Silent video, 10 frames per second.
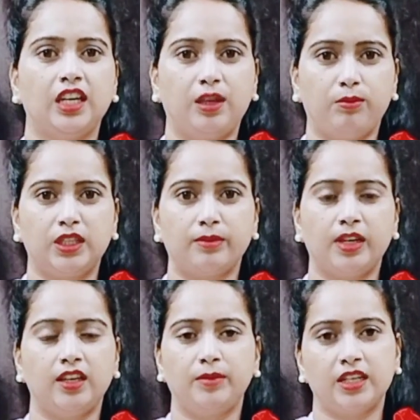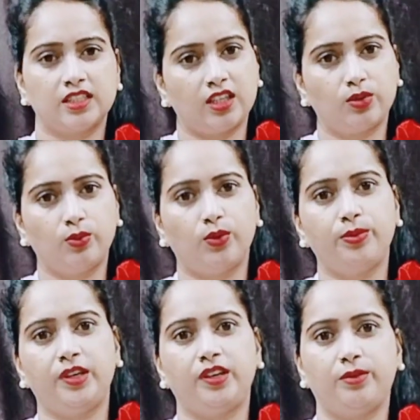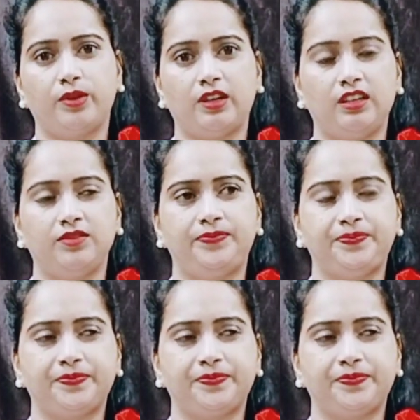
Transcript: हिम्मत मिले मेरे साथ तो वो भी नहीं हो रहा है